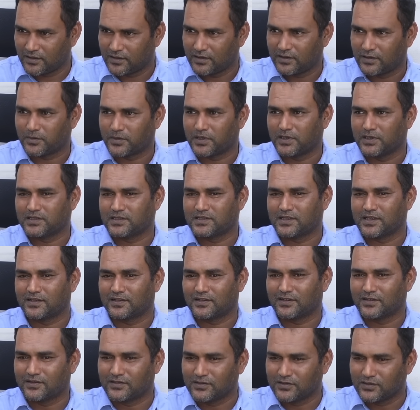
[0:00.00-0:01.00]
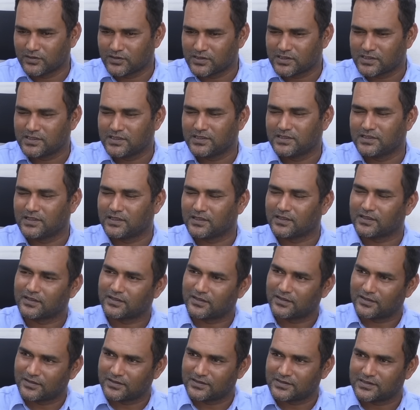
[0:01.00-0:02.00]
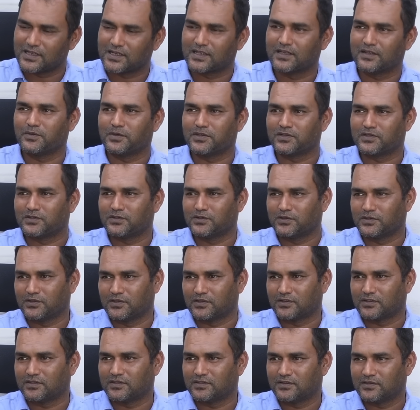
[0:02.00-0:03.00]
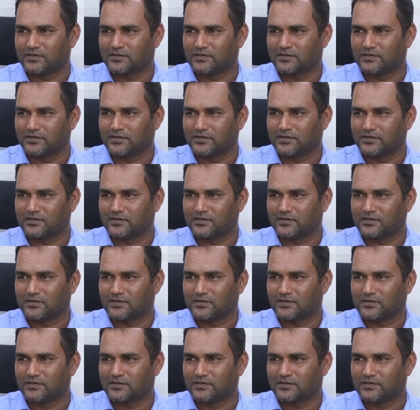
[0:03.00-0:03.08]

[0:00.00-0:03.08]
আমরা ডিসাইড করছি যে চায়নাম্যান শুরু করো